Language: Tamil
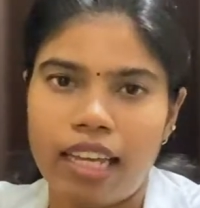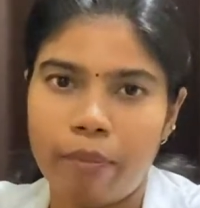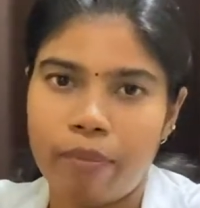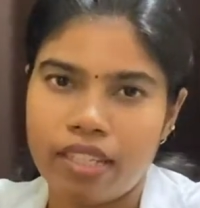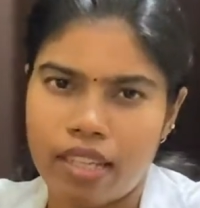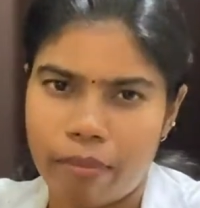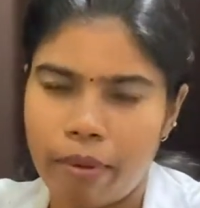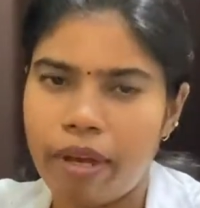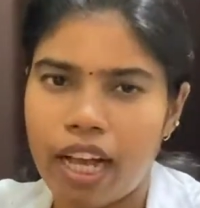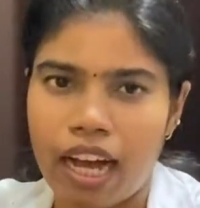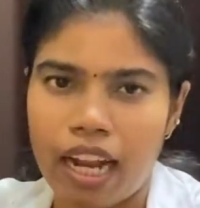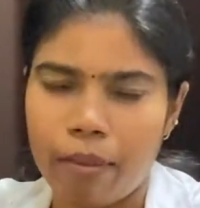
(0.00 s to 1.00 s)
இப்போ சமீப
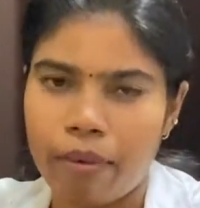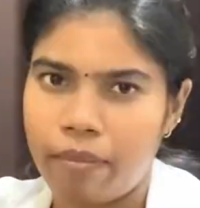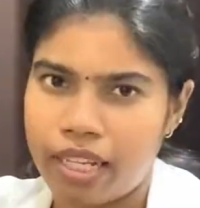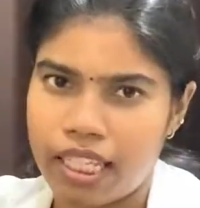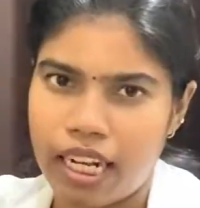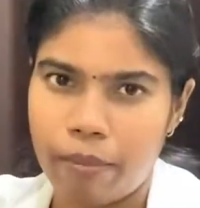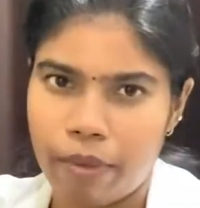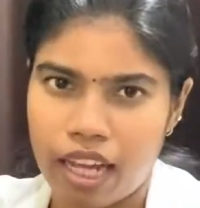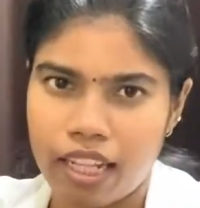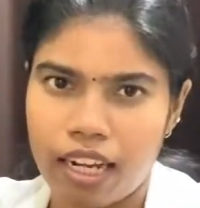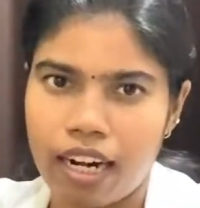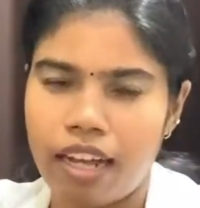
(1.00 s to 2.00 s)
காலமாக நம்ம சில
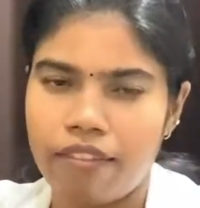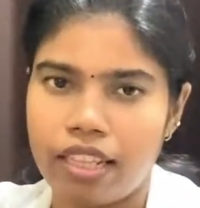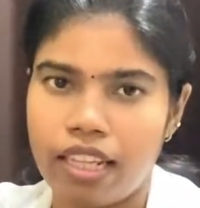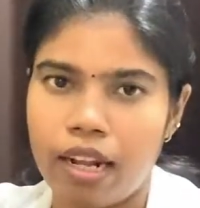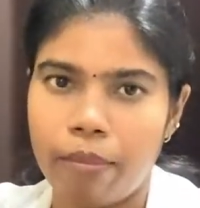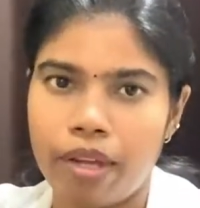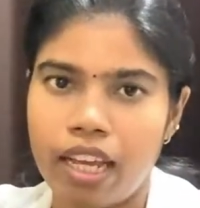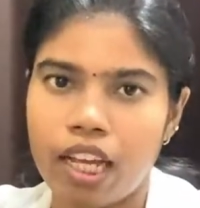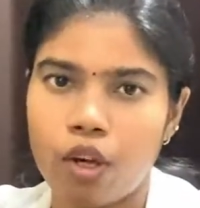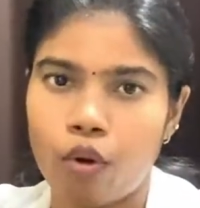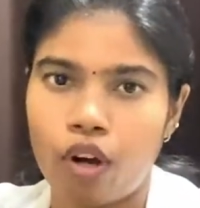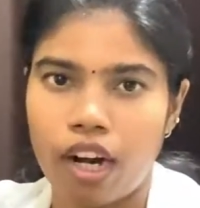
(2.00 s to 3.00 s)
மாதங்களாக வந்து நம்ம
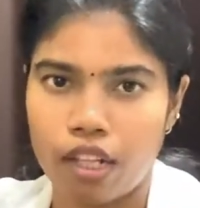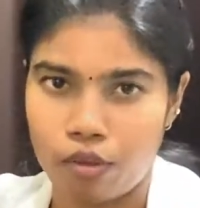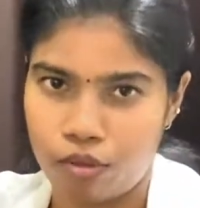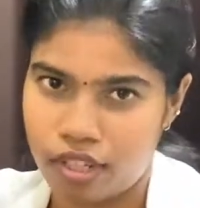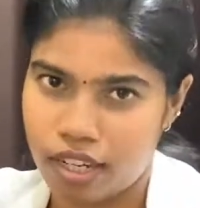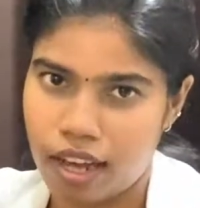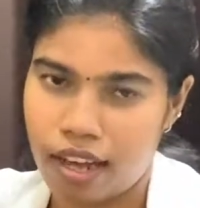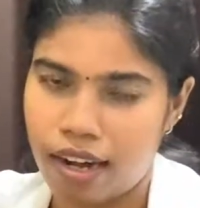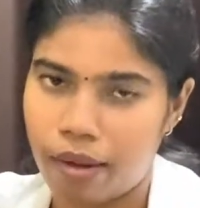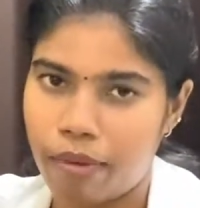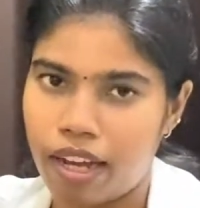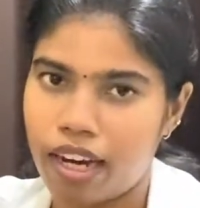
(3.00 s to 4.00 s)
கொரோனா தொற்று
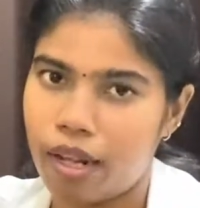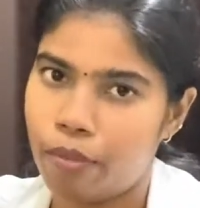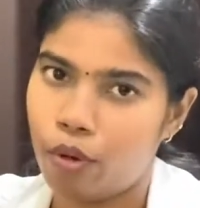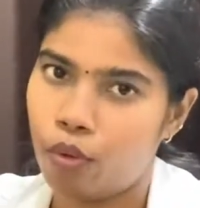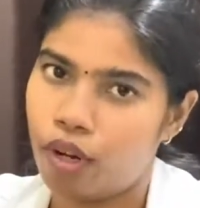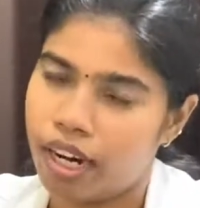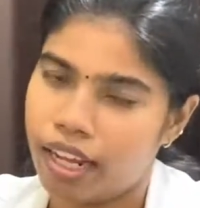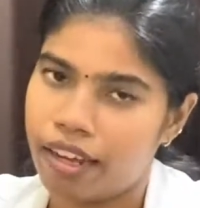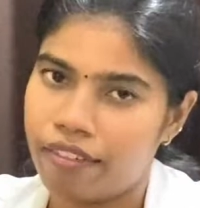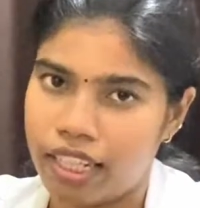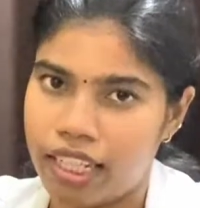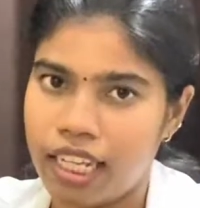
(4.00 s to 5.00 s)
காரணமாக நம்ம
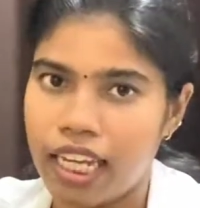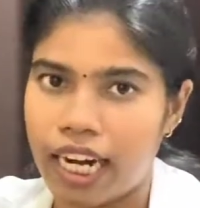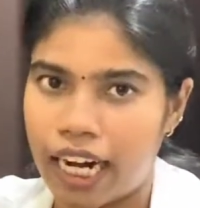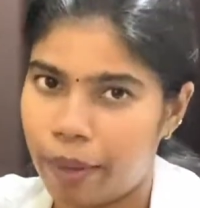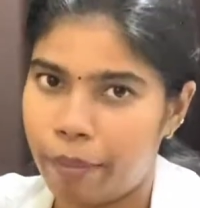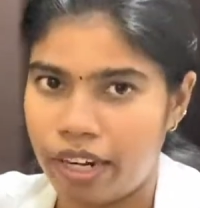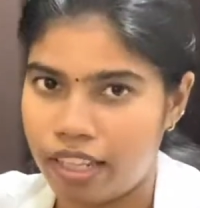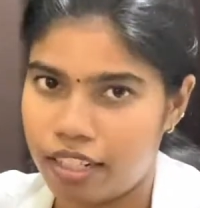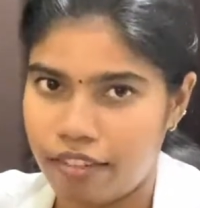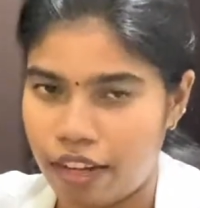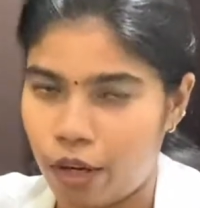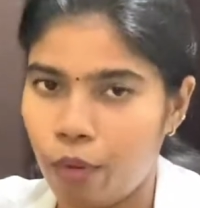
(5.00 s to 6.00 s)
ஊரடங்கை வந்து
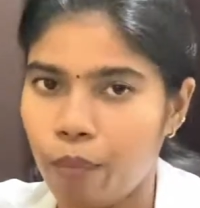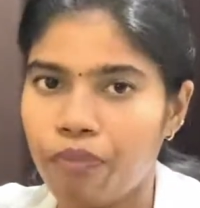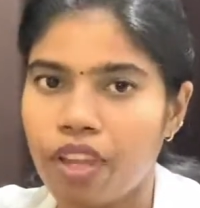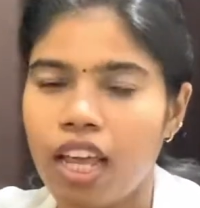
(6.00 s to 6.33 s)
கடைப்பிடித்துட்டு வரோம்